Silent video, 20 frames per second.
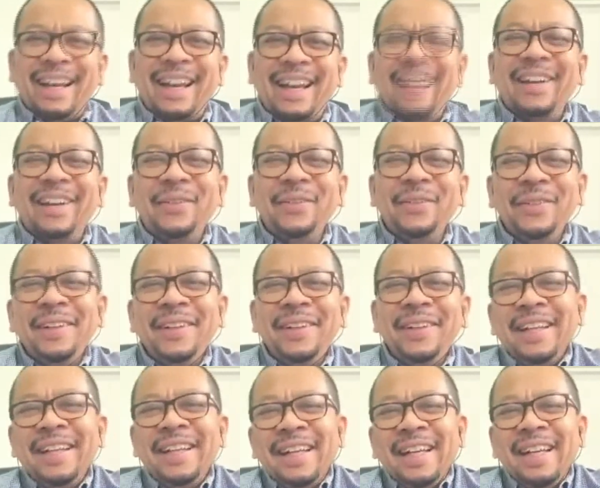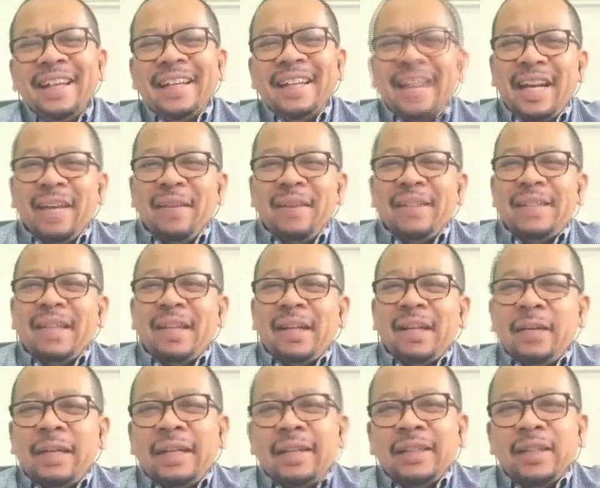hari yang lalu dalam
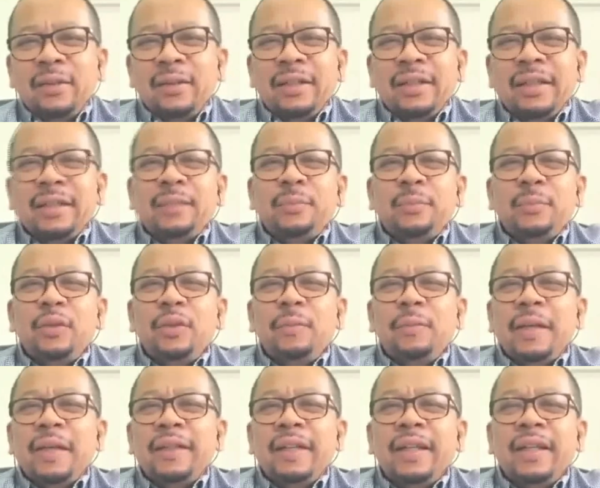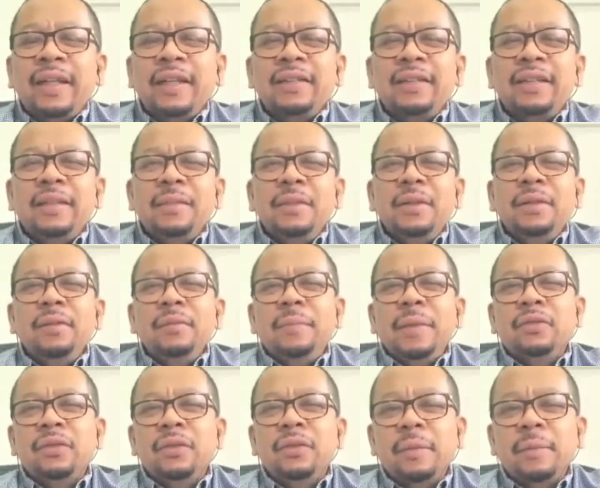acara ulang tahun ke-10 Partai Nasdem
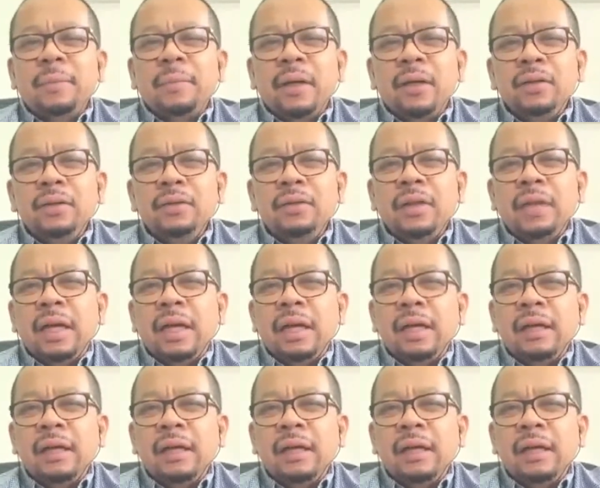itu Pak Surya Paloh